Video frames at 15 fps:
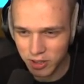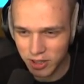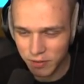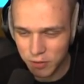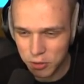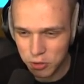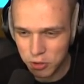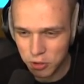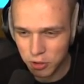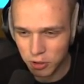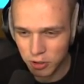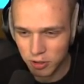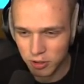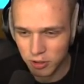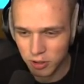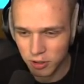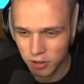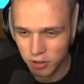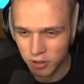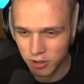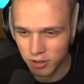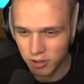Idę wyrzucić to do, do,
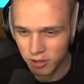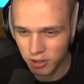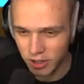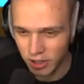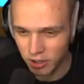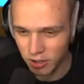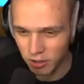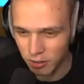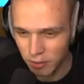nie, nie, do tego.